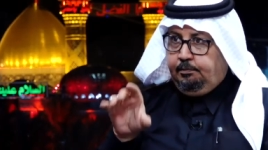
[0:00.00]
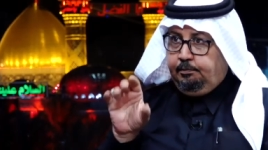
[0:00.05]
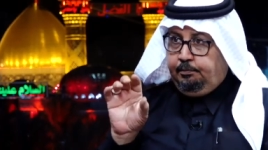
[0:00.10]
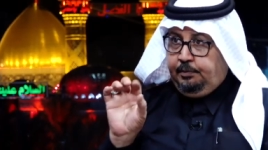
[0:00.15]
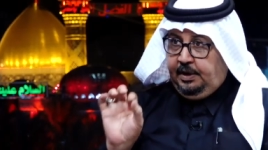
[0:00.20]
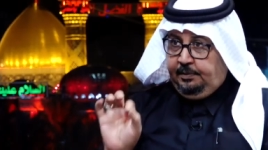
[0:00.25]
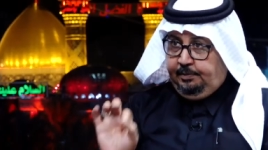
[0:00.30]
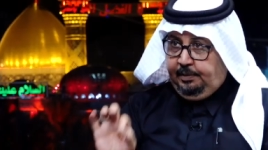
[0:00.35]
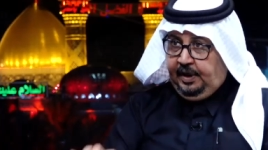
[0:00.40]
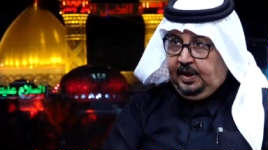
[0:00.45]

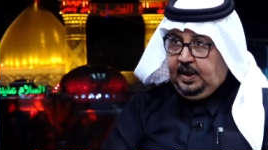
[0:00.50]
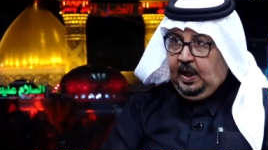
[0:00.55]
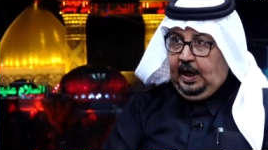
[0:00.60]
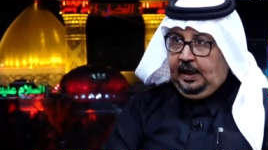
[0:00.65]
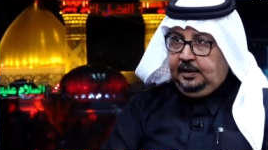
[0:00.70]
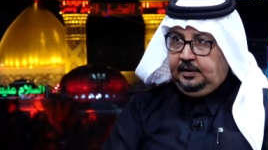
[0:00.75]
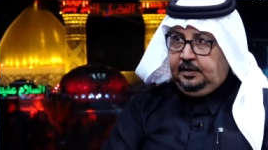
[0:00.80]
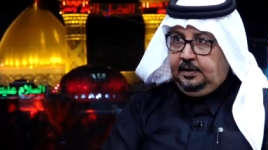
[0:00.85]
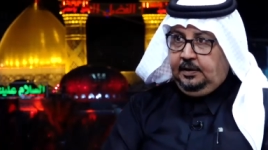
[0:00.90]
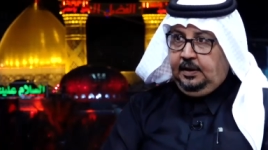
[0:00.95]

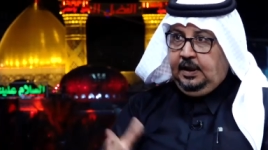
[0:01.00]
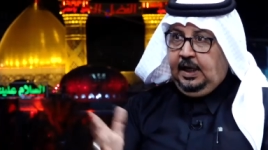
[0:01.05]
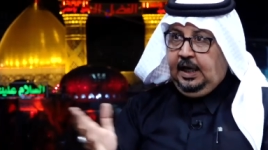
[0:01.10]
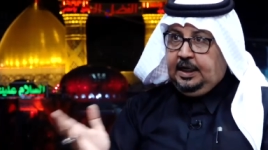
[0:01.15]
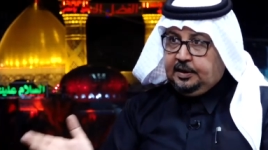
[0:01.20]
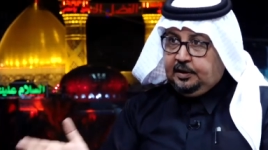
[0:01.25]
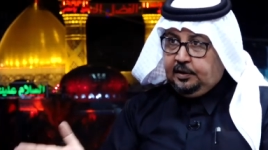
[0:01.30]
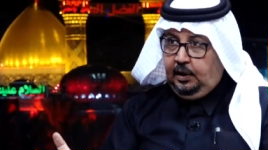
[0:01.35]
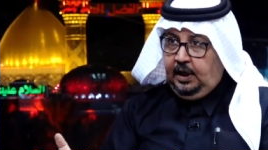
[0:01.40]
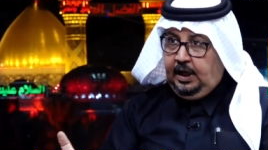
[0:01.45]
بالذات نعم.
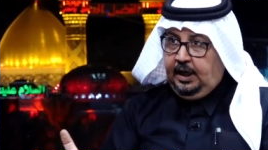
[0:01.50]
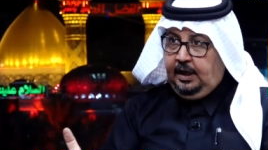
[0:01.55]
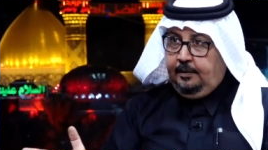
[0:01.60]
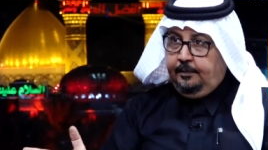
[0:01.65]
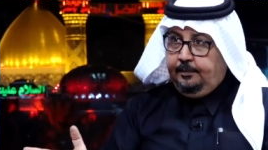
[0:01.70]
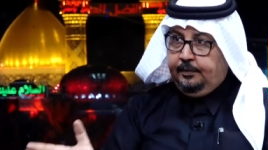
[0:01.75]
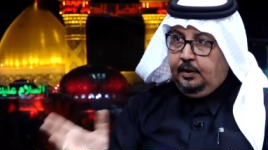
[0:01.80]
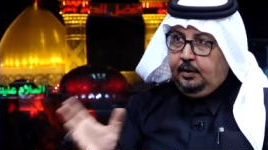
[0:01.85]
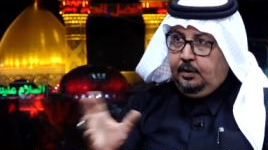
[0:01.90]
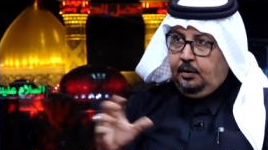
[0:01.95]
اصلها
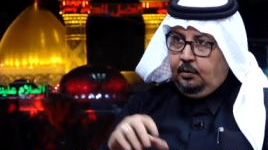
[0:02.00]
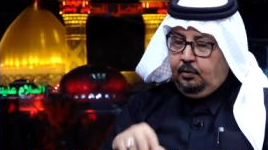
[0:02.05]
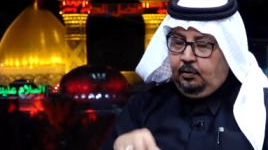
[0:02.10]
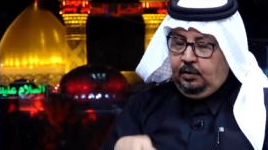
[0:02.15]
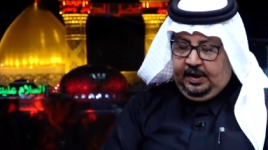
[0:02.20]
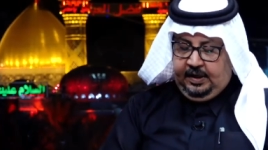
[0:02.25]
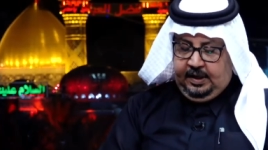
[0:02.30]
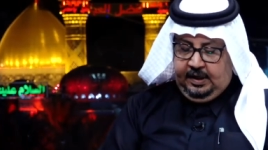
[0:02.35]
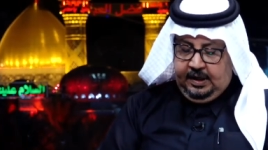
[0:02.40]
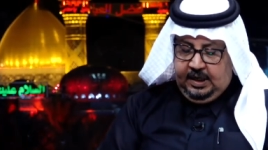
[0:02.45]

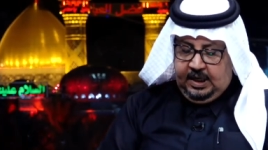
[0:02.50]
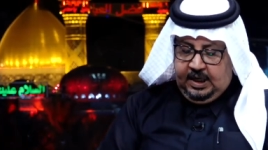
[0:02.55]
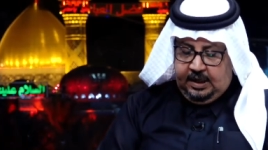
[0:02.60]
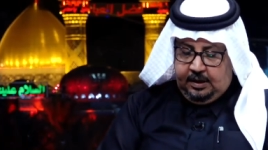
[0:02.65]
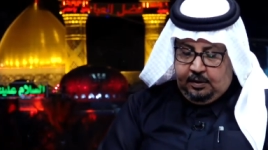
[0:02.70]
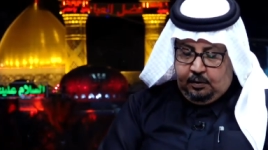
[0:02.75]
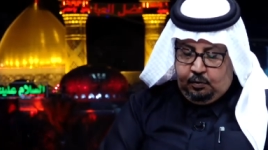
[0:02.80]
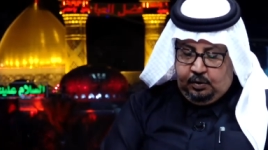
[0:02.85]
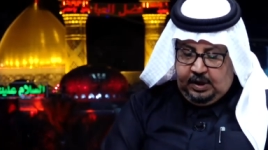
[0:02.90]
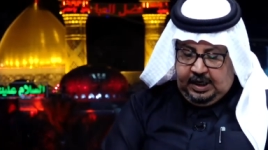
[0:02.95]
وهذه
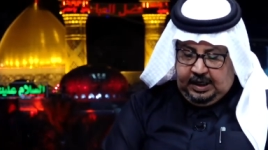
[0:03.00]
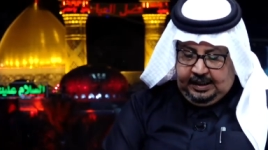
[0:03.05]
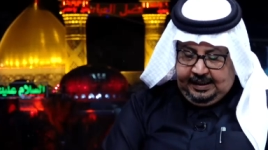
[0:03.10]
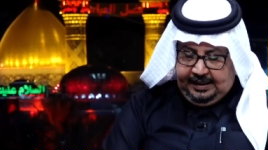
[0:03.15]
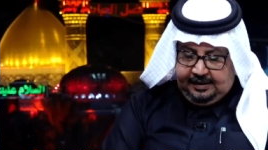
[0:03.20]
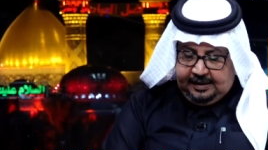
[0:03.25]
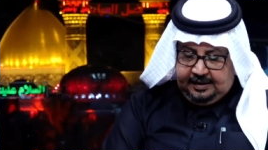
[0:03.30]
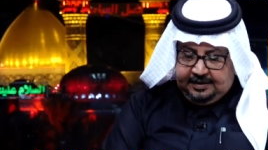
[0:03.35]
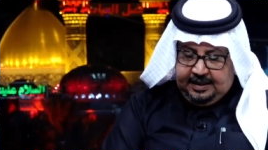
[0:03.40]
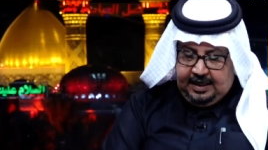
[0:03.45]

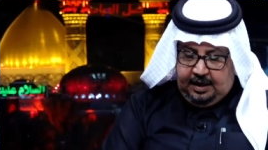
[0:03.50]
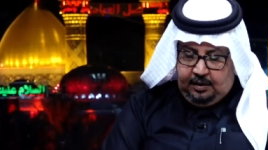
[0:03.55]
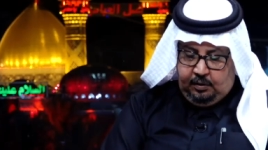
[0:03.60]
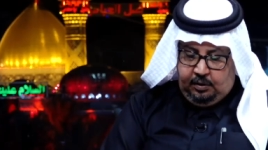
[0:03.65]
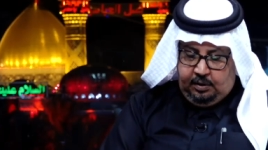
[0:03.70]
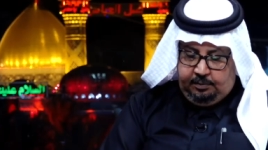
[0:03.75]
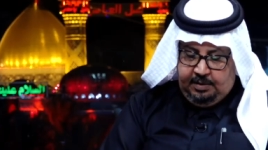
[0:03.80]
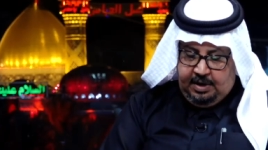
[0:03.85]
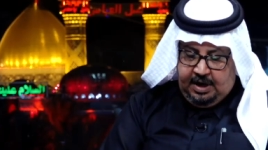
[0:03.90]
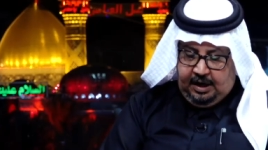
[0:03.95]

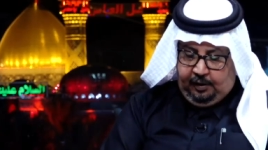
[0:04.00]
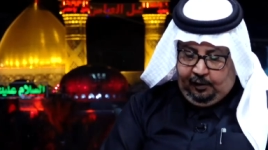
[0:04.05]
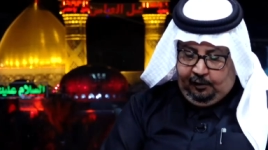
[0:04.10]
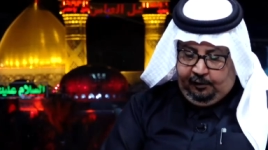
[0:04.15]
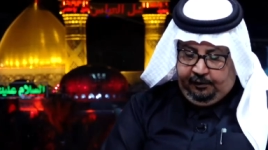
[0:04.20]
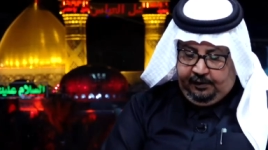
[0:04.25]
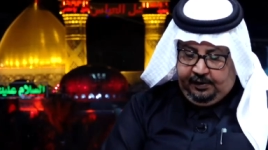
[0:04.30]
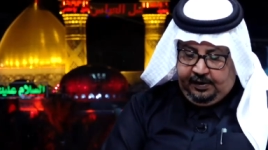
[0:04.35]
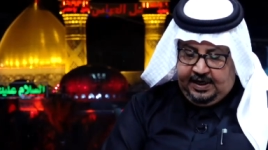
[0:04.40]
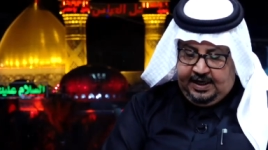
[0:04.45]
والتساؤل ما
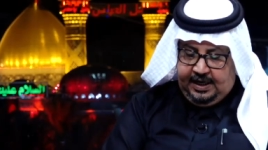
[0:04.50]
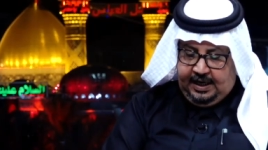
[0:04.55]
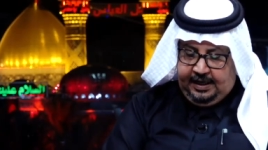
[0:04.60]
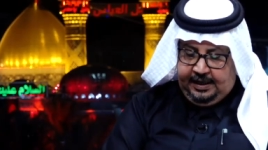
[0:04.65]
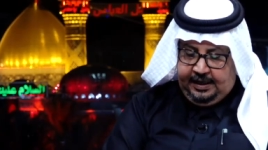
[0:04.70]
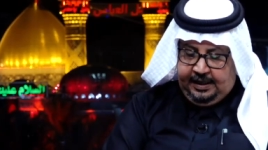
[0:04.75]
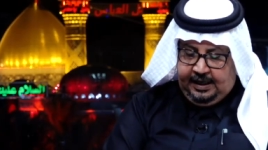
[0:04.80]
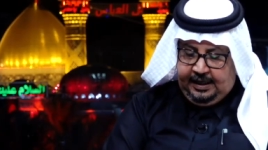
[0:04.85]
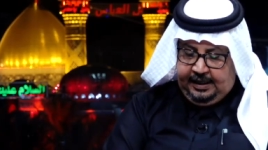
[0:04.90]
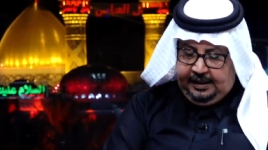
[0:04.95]
اعرف هنا
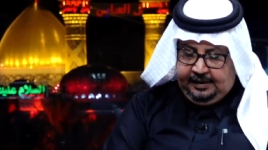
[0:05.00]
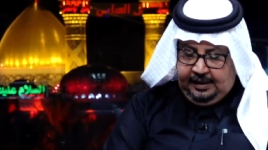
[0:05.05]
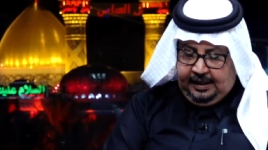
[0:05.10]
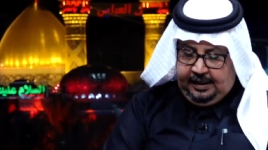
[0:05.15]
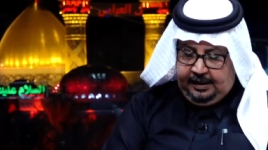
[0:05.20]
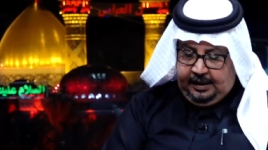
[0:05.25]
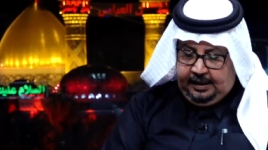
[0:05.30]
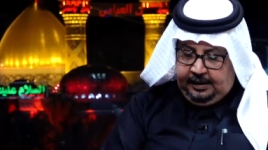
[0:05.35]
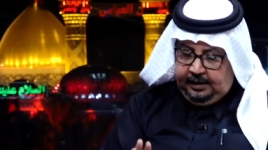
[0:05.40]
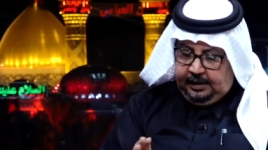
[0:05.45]
أنا اريد
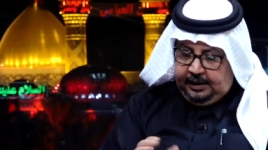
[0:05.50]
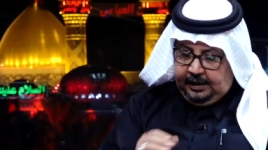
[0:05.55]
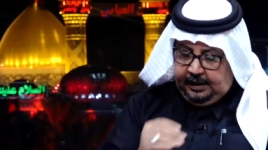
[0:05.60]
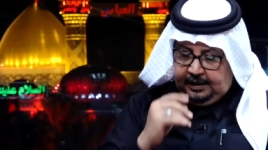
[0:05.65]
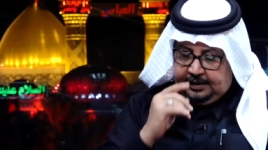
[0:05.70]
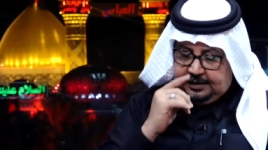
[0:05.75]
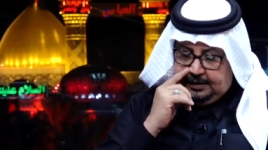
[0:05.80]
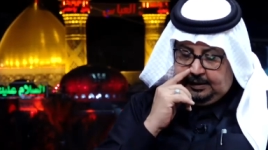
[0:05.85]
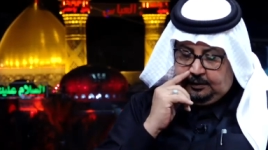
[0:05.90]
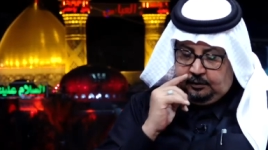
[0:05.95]
انا ان
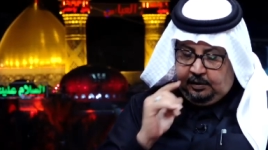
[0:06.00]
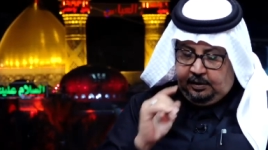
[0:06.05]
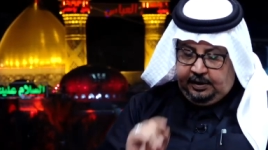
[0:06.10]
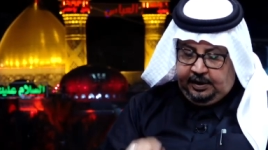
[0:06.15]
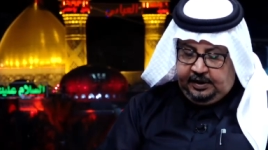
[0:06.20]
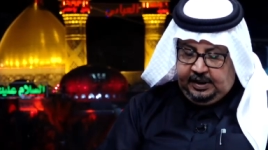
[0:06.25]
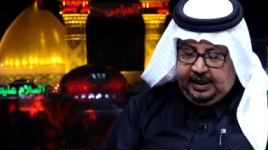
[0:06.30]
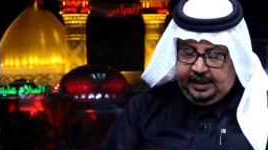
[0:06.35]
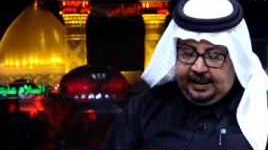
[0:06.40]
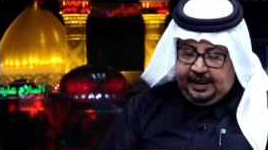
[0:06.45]
نصا
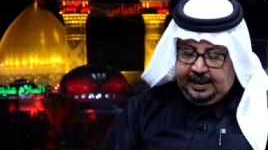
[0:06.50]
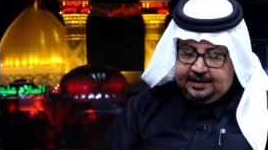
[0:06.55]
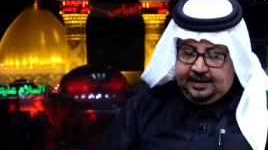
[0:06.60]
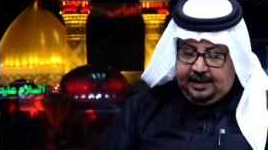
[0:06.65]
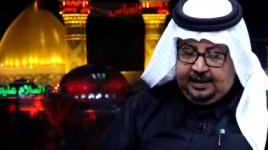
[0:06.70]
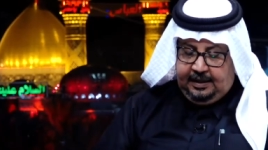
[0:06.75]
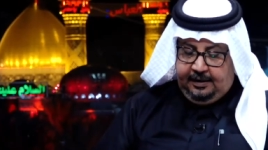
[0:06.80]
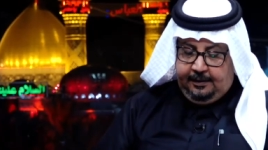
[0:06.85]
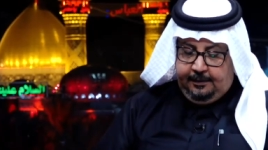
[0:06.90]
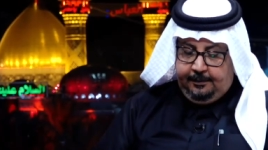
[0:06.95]
واريد ان
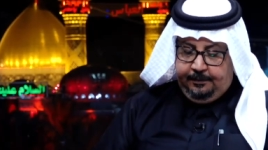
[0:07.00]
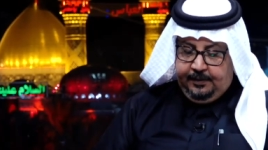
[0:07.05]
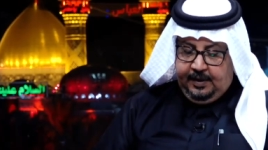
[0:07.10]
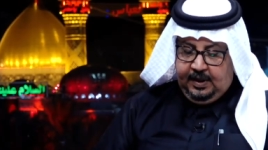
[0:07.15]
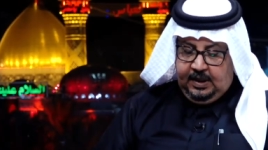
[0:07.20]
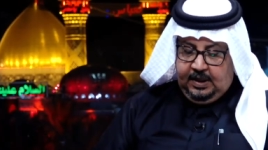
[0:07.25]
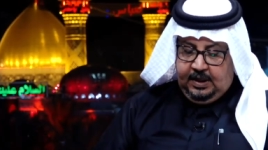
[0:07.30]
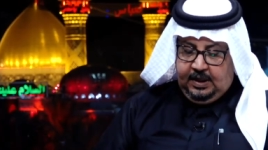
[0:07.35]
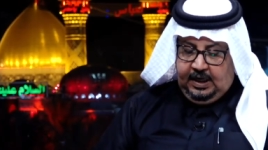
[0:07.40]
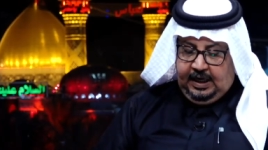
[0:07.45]
اسال
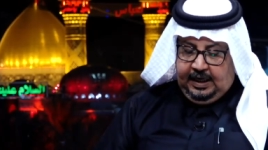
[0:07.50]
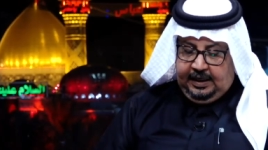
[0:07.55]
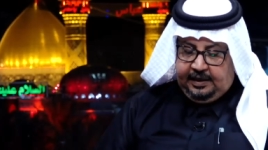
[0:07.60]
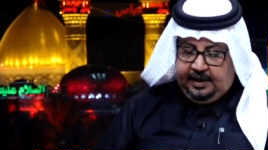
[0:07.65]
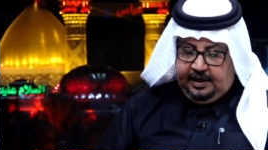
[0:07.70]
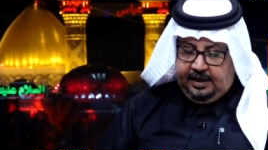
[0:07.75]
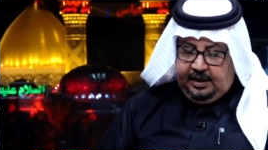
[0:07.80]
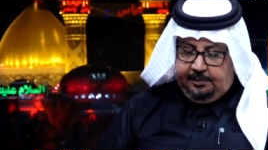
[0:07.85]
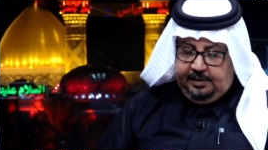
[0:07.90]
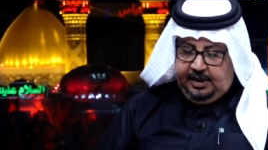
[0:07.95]

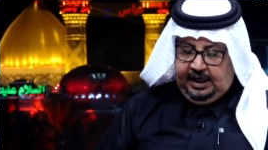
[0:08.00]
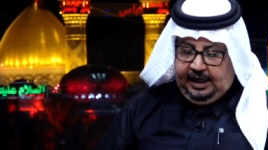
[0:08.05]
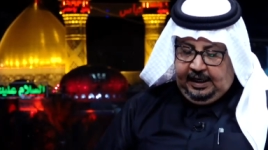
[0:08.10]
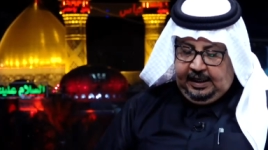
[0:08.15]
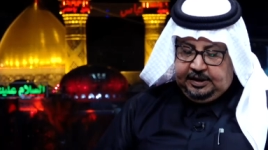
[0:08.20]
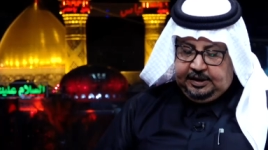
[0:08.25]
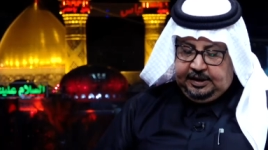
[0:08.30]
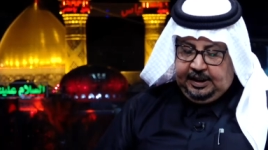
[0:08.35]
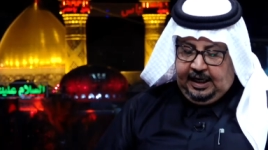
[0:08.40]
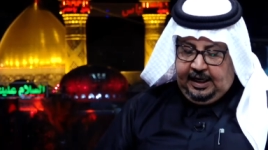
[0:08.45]
القيمين على
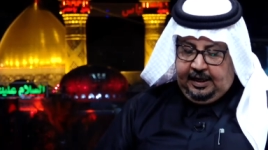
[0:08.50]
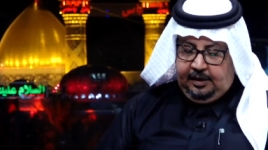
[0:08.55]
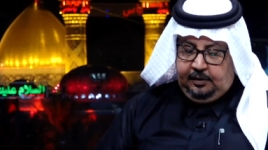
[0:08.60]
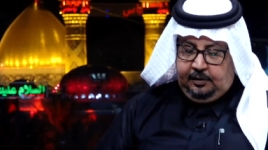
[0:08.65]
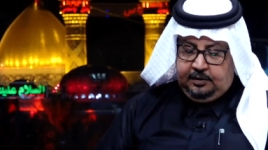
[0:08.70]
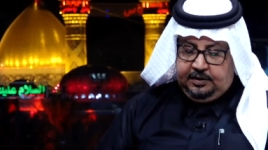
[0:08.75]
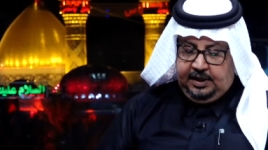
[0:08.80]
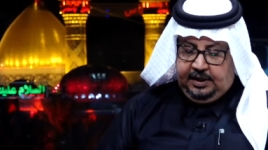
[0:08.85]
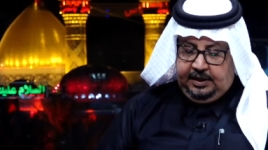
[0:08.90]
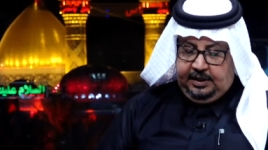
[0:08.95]
الشعائر
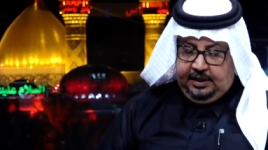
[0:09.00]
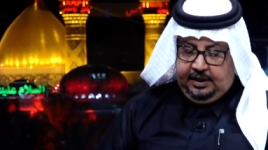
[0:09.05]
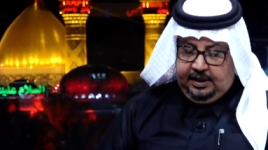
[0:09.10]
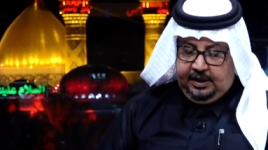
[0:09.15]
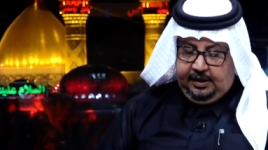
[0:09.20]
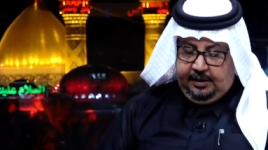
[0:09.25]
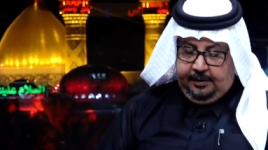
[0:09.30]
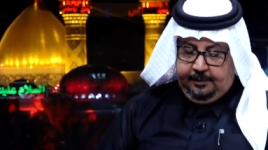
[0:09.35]
الحسينيه